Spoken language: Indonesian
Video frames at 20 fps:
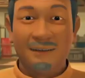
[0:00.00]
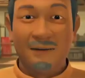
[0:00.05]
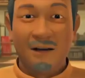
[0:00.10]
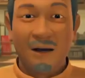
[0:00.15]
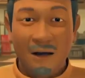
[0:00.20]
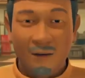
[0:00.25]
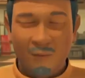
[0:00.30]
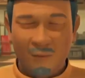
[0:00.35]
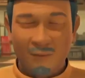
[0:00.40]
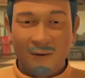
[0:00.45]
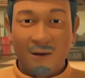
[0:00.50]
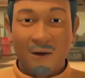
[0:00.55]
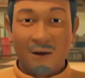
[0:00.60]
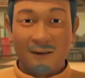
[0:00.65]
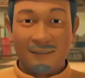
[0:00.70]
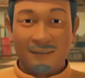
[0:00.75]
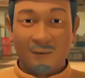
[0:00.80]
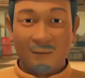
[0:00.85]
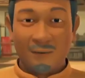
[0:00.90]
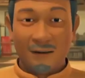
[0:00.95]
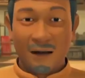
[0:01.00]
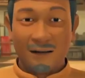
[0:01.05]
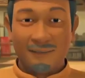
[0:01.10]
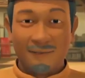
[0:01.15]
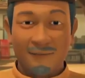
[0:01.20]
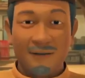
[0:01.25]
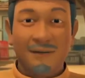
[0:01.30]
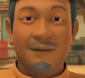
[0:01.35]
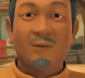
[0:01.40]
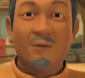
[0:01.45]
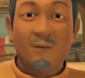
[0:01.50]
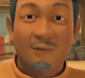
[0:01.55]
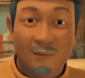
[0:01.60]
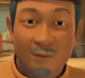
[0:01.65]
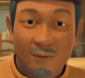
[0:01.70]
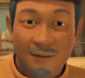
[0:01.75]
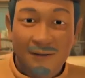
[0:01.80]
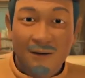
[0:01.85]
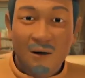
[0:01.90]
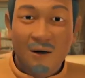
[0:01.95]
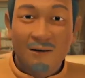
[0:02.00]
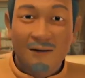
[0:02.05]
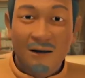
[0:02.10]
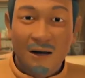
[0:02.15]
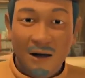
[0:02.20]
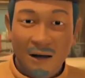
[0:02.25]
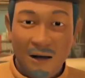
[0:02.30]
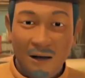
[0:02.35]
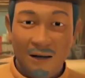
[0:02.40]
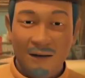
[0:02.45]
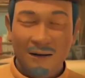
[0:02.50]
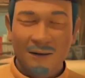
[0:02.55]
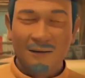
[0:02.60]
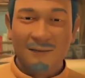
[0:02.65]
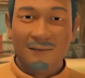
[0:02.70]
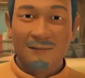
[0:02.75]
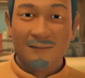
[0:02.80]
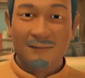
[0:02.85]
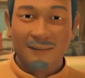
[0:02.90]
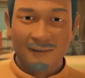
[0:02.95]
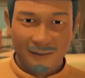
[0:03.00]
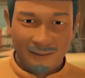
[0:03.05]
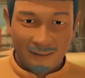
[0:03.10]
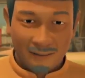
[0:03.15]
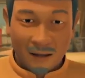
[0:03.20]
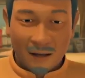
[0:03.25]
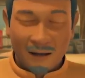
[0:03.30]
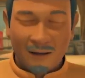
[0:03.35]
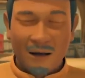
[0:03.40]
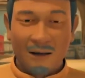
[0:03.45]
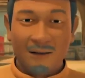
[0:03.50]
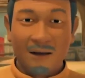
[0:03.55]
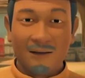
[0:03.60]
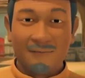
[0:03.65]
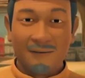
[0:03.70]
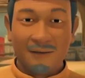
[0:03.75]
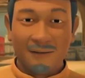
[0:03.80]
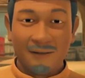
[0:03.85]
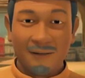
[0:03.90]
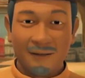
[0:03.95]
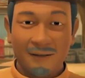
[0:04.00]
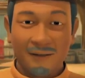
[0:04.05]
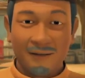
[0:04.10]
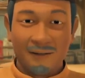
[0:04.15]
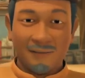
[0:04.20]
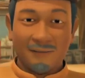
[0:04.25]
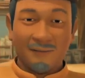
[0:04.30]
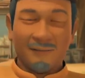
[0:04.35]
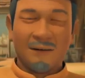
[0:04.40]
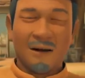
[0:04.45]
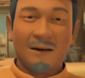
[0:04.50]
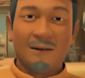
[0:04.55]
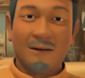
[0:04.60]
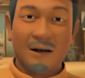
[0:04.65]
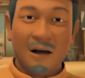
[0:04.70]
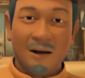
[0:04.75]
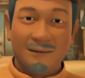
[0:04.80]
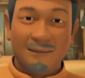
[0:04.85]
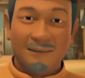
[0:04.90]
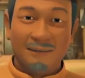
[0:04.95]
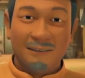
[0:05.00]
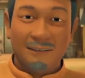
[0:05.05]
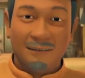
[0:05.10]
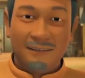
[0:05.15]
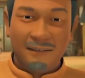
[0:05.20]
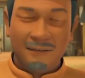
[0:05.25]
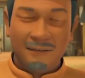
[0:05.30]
Insya Allah itu jadi penggugur dosa. Istirahat yang benar, banyakin